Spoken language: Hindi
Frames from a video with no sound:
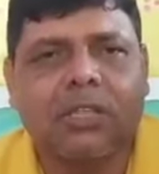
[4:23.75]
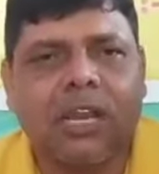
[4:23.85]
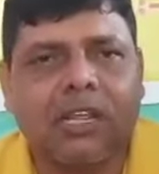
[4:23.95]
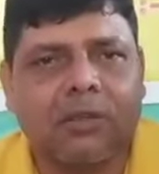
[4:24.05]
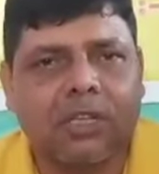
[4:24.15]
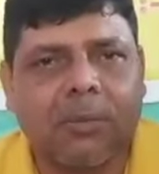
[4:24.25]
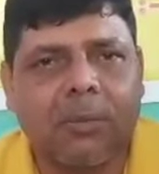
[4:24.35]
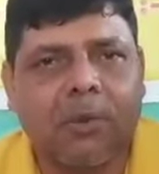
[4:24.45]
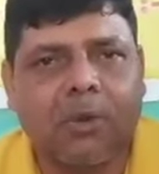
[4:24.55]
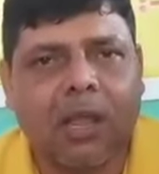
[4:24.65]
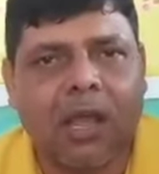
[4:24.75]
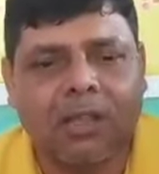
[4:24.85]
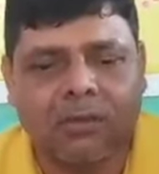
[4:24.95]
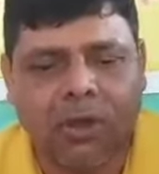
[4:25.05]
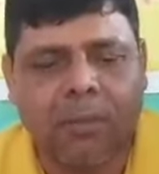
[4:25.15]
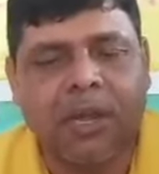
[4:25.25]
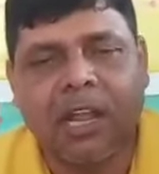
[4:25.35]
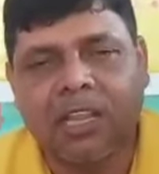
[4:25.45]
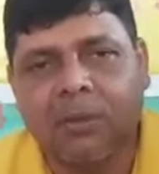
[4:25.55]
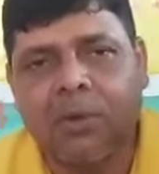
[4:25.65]
सोलह तारीख को जब हम लोग का
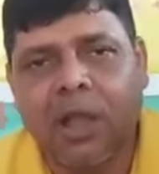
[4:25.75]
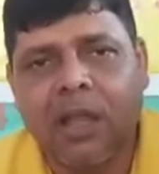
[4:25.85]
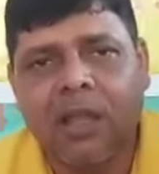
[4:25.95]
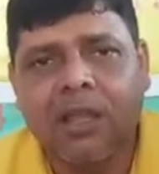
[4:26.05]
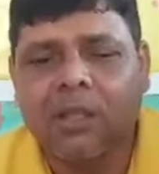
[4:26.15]
टूर्नामेंट खत्म होगा